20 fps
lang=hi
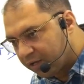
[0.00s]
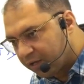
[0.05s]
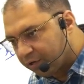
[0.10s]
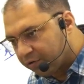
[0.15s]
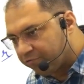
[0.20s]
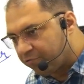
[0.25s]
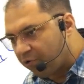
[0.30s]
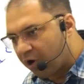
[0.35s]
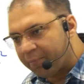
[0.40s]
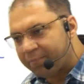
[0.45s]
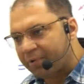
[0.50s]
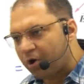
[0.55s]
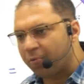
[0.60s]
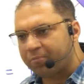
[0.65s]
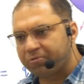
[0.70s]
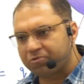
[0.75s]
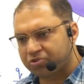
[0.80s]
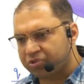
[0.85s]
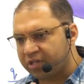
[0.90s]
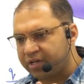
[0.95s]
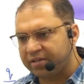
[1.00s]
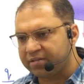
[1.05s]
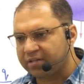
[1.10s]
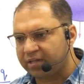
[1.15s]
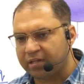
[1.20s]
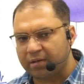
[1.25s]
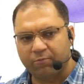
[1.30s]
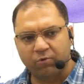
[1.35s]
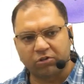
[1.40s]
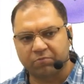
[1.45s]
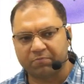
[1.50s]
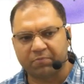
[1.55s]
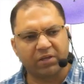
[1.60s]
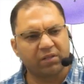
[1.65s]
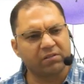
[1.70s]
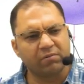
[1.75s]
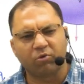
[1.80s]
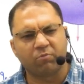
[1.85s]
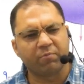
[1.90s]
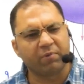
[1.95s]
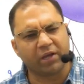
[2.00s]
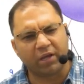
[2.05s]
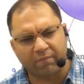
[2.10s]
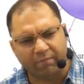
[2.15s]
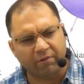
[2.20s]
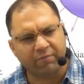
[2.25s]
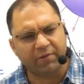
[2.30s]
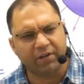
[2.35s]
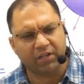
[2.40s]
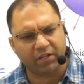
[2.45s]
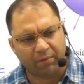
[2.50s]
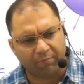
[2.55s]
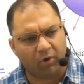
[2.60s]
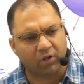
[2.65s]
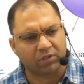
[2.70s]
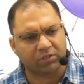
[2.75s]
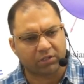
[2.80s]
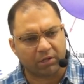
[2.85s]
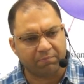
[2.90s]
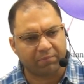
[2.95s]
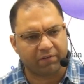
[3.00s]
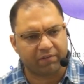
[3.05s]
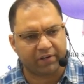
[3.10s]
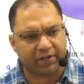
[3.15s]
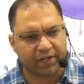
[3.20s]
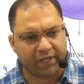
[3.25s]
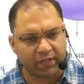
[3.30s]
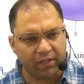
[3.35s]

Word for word: वो आपका ऑप्शनल है ज़्यादा बुक्स में किसी बुक में गिवन भी नहीं है बहुत कम गिवन है